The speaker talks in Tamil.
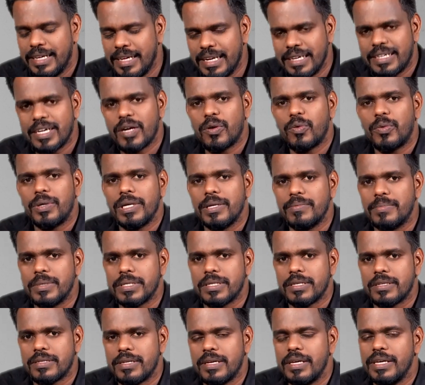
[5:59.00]
இருக்கக்கூடிய
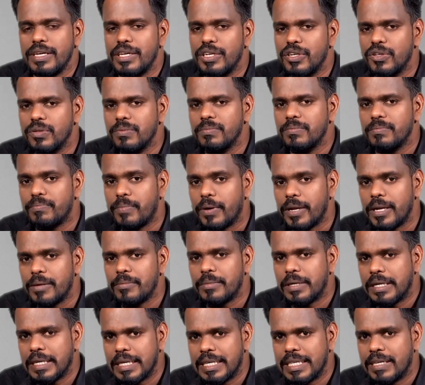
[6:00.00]
பிஸ்னஸை இன்னும் பல
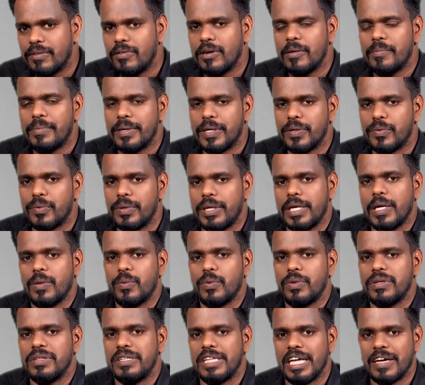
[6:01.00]
மடங்கு டெவலப் பண்ணக்கூடிய
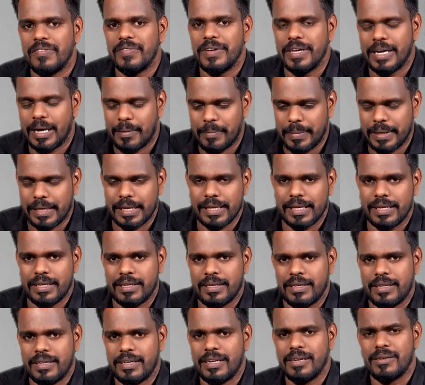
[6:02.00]
ஒரு தேவை அப்படிங்கிறது
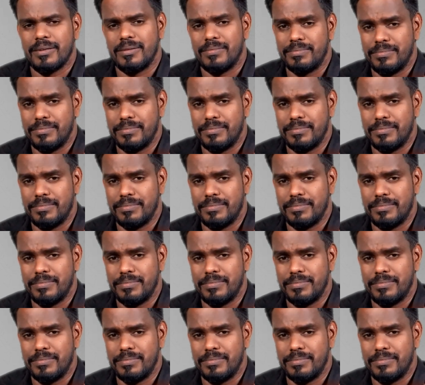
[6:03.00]
இருக்குது ஏன்னா